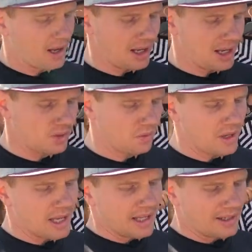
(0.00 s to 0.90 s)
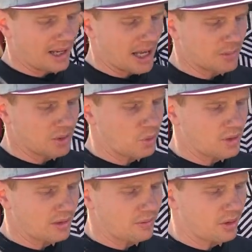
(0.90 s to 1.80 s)
Also, der Rahmen ist
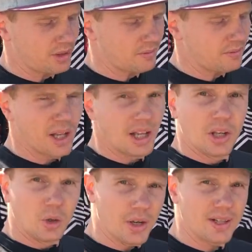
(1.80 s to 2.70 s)
größer geworden, neue